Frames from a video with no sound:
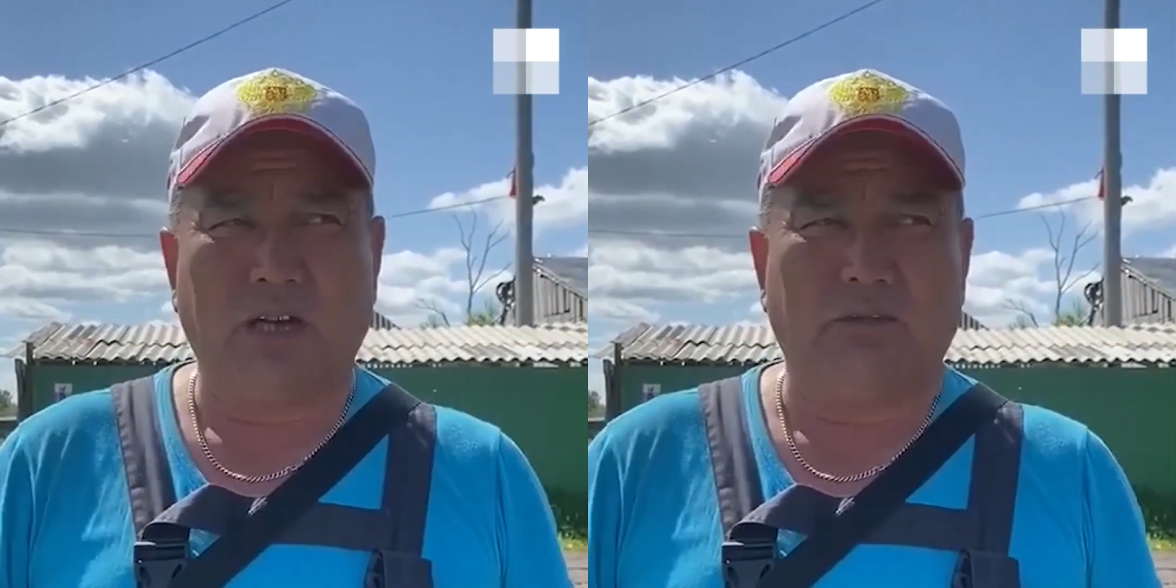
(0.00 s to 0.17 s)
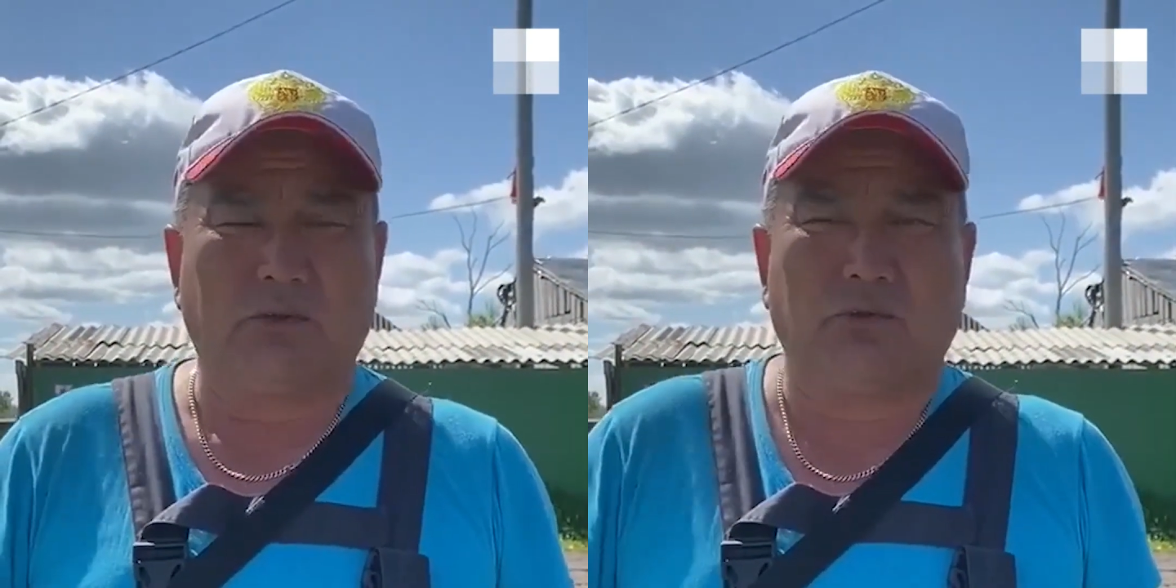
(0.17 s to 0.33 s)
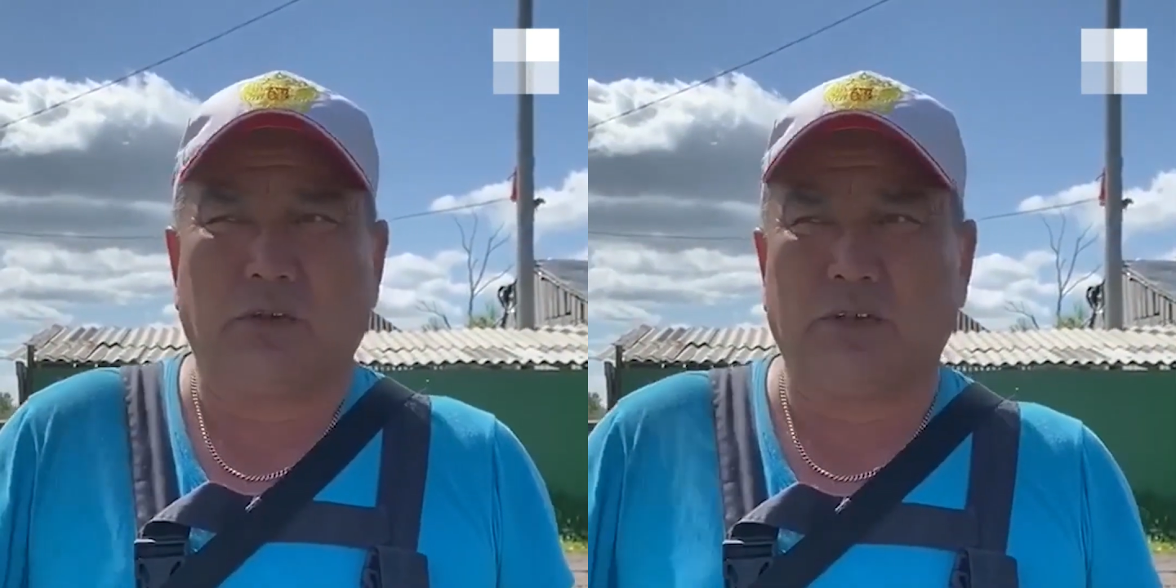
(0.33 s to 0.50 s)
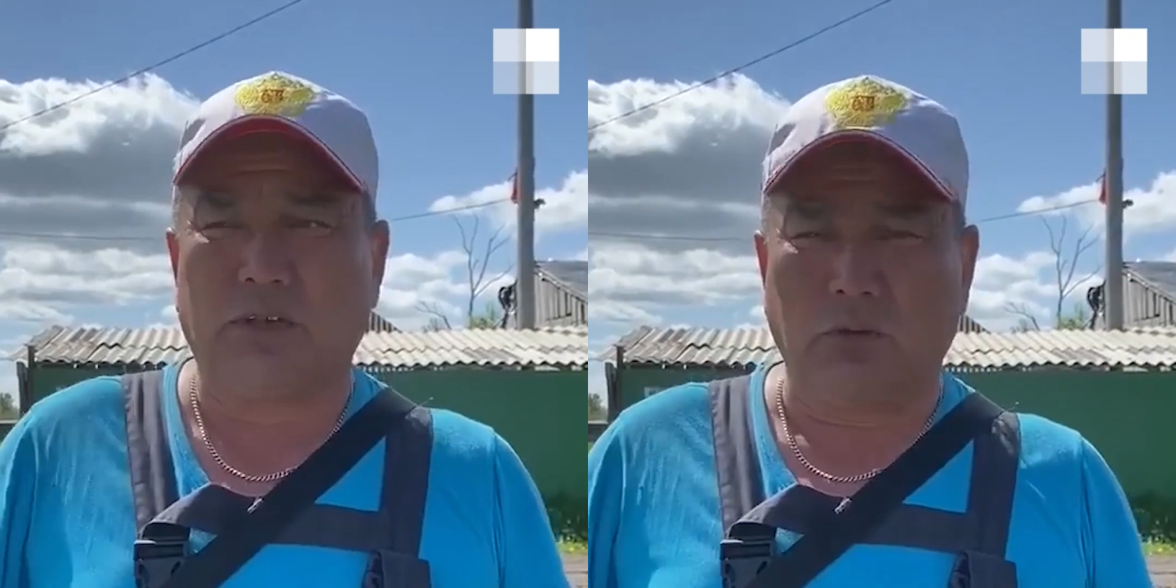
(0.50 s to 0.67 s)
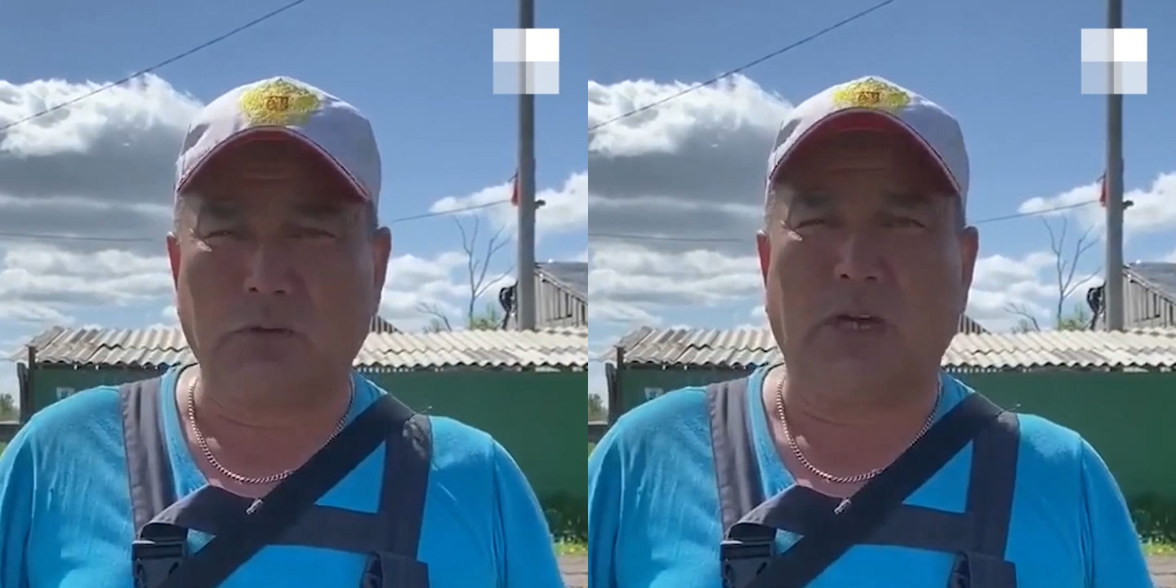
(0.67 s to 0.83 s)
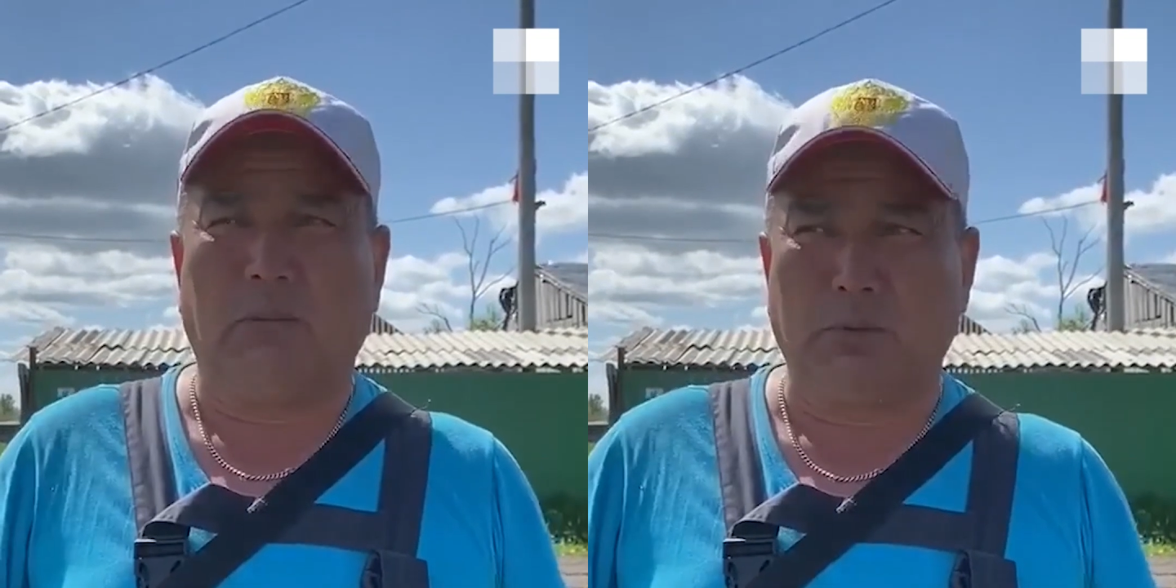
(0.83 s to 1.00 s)
а в итоге
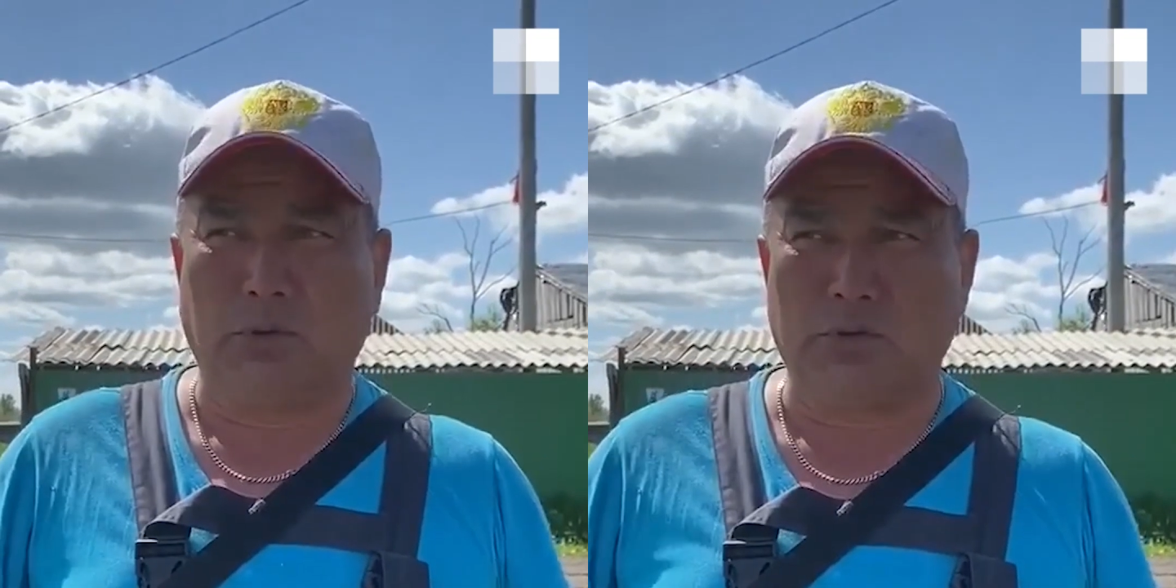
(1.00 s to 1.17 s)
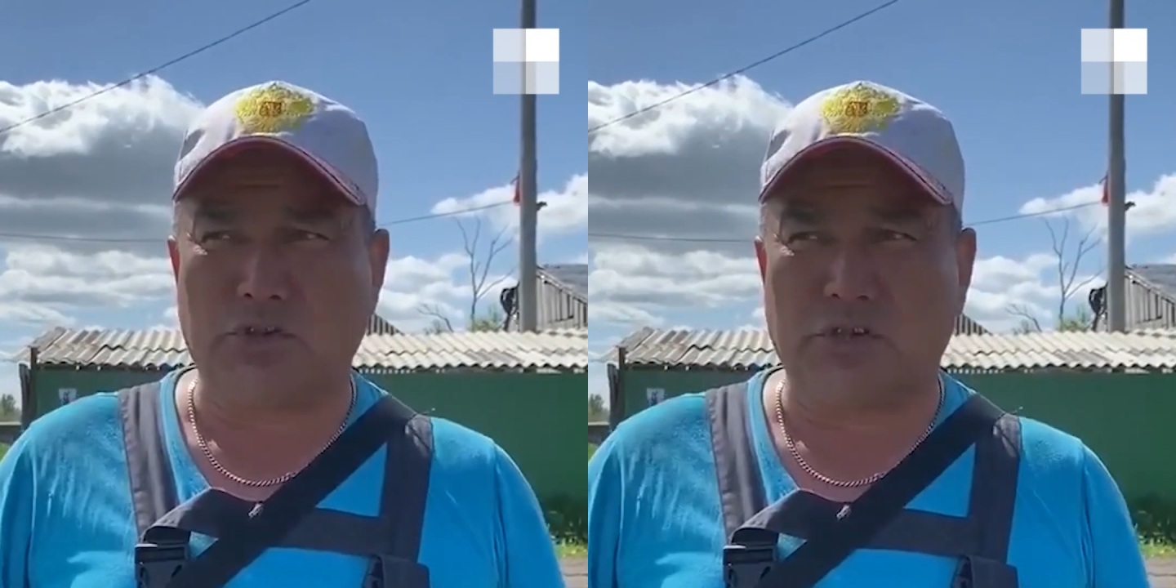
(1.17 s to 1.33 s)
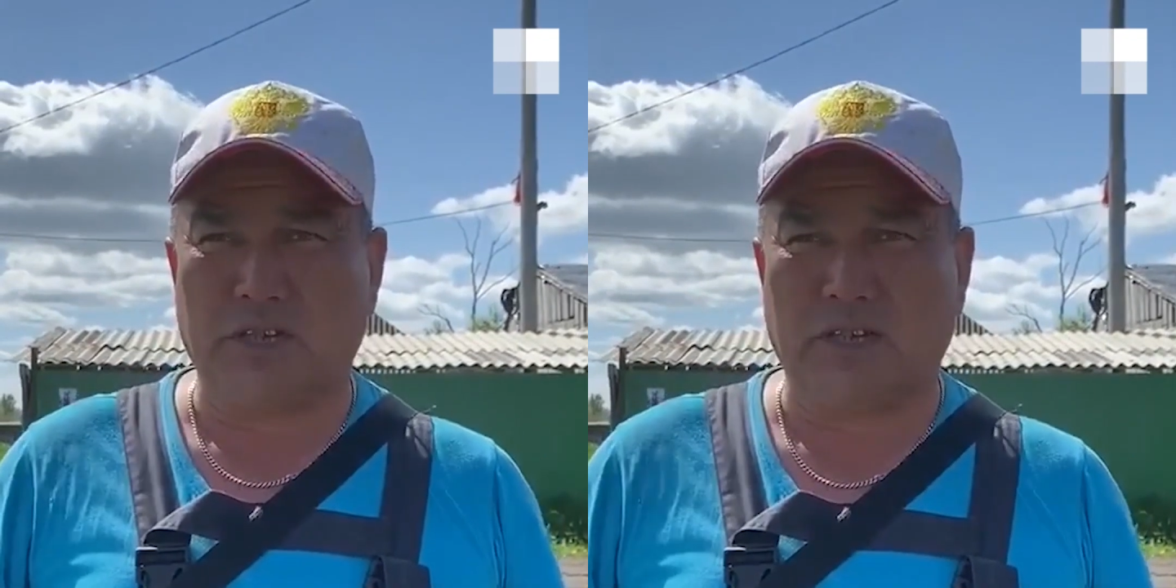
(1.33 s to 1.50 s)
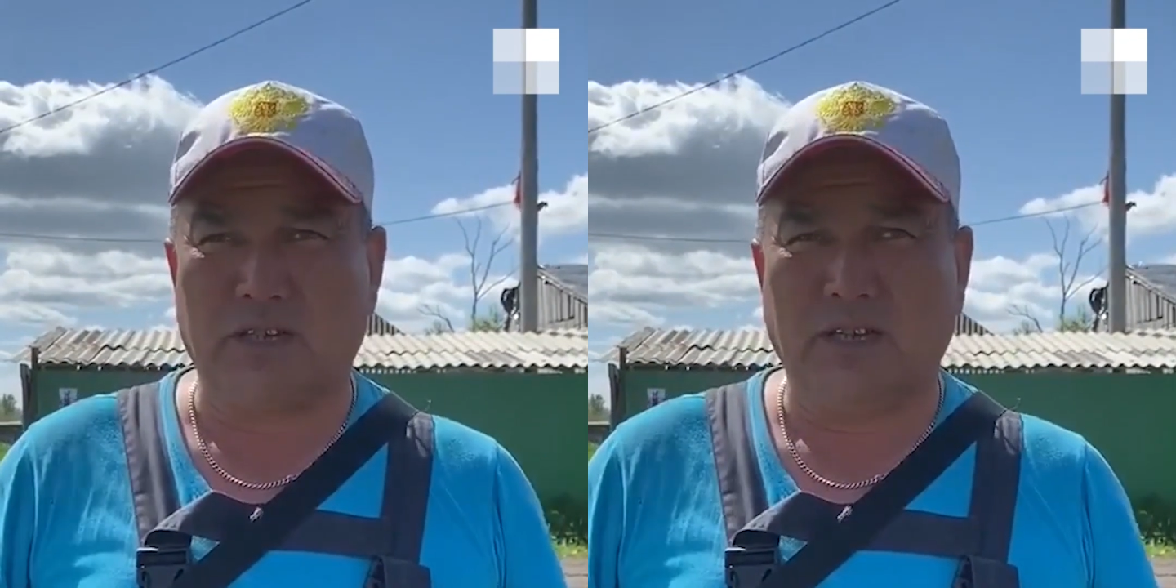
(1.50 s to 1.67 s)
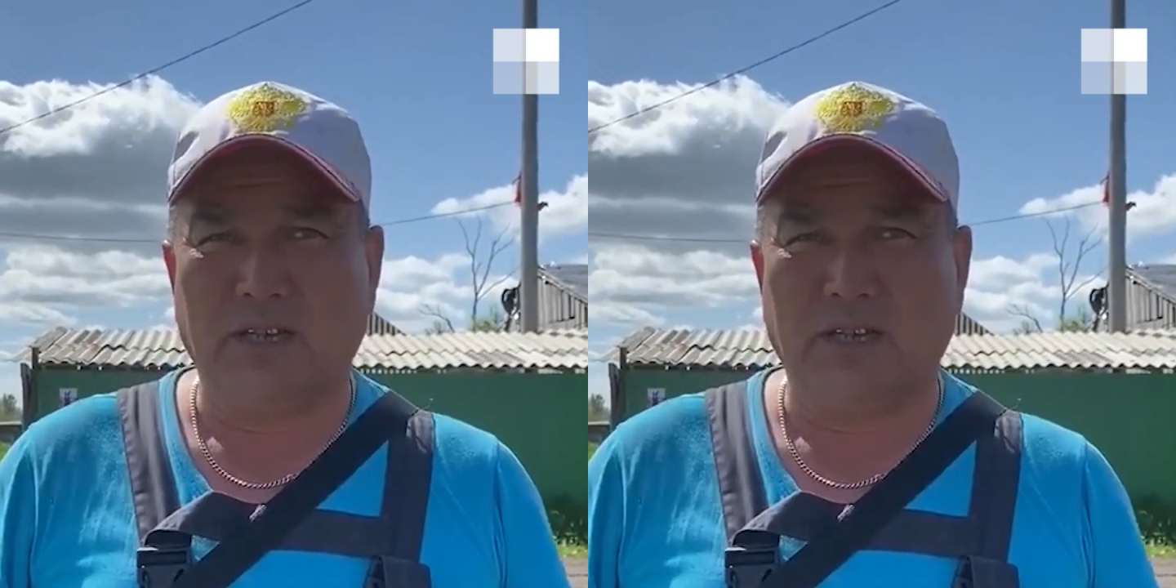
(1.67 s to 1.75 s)
налоги оплаченные.